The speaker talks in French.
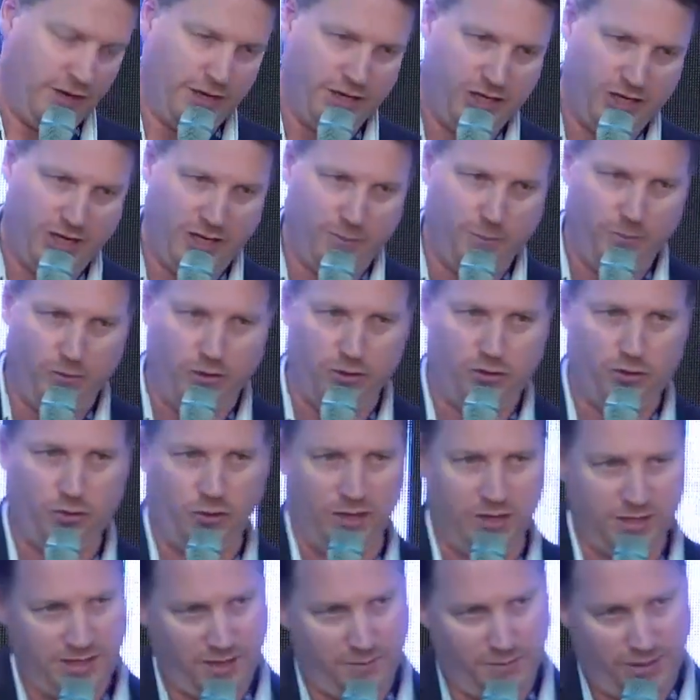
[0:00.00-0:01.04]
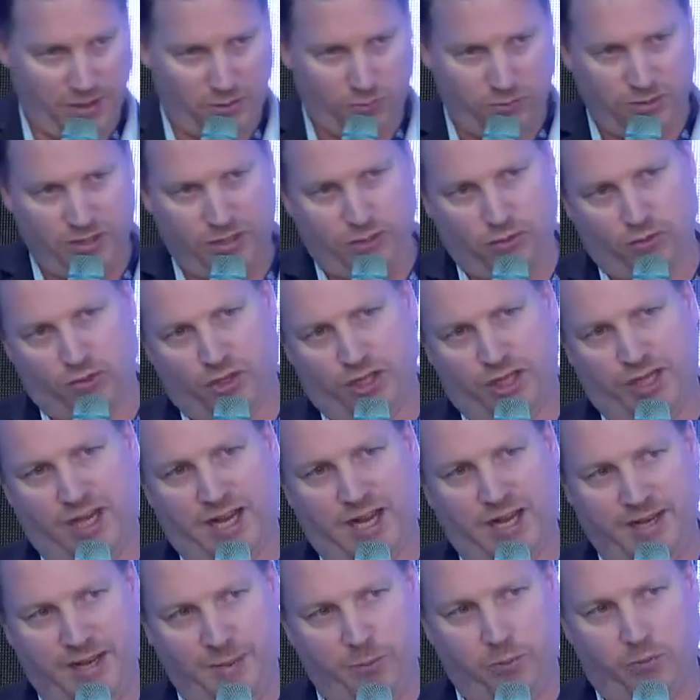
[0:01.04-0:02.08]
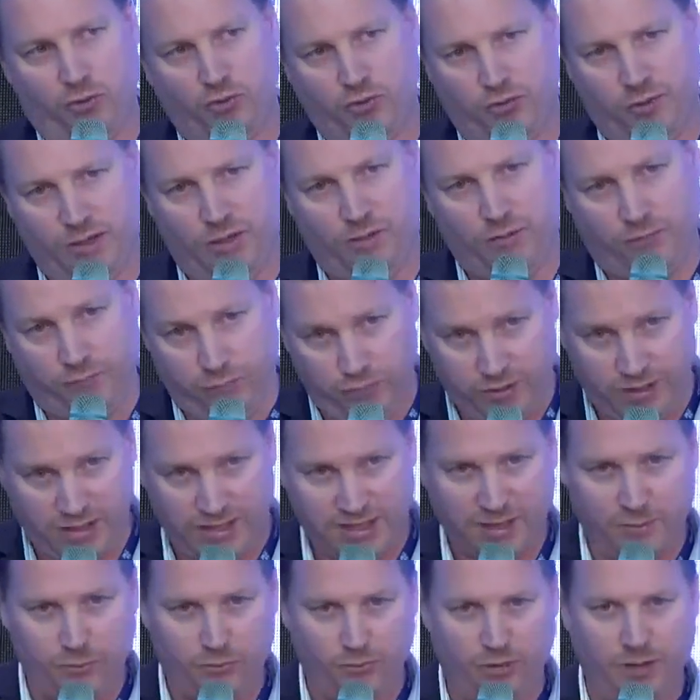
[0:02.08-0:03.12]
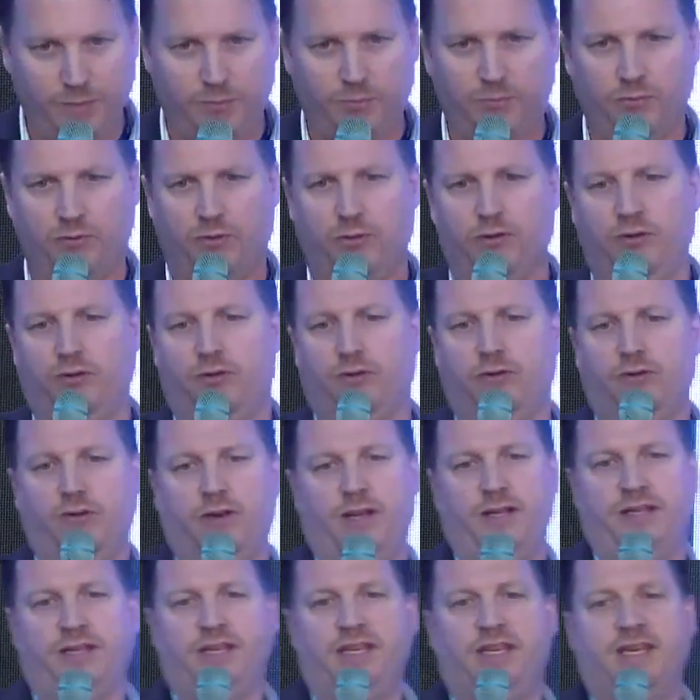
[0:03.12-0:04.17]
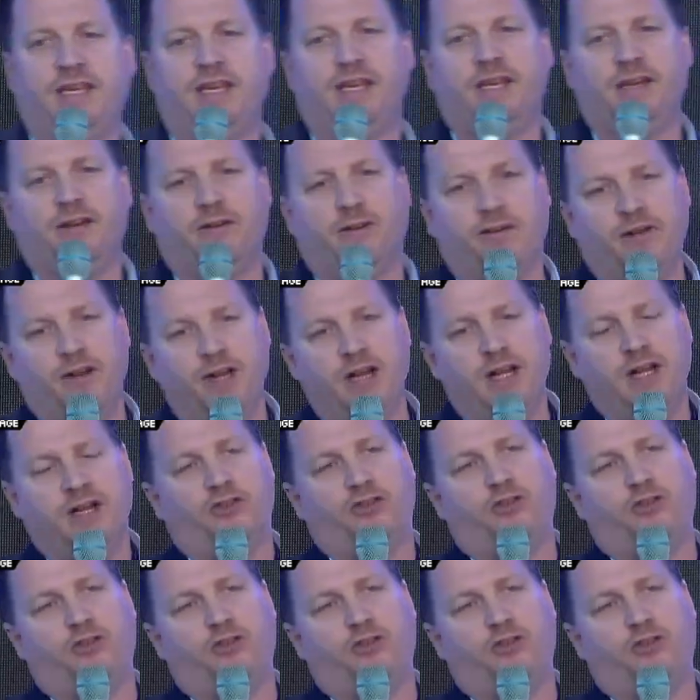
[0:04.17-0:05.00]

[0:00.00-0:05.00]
chatbot sur l'ensemble des conditions générales des produits que vous distribuez pour indiquer ce que